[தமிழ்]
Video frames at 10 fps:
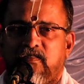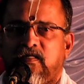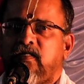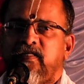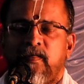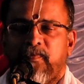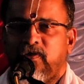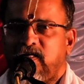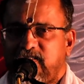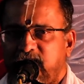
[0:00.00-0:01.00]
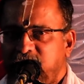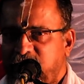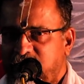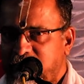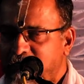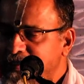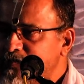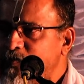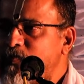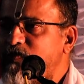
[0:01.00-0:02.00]
தனியாக போகாதே
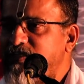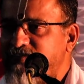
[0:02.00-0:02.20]
நானும் உன் கூட